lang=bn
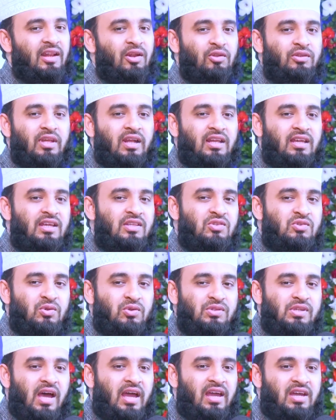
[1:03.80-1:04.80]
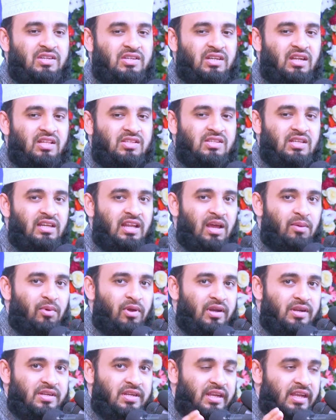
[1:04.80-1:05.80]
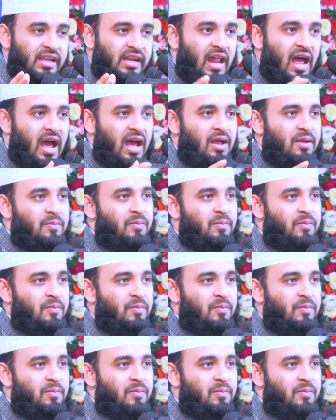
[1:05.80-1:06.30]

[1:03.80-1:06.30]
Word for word: গেল তার কিচ্ছু যায় আসে না চিল্লায় বলেন ঠিক কিনা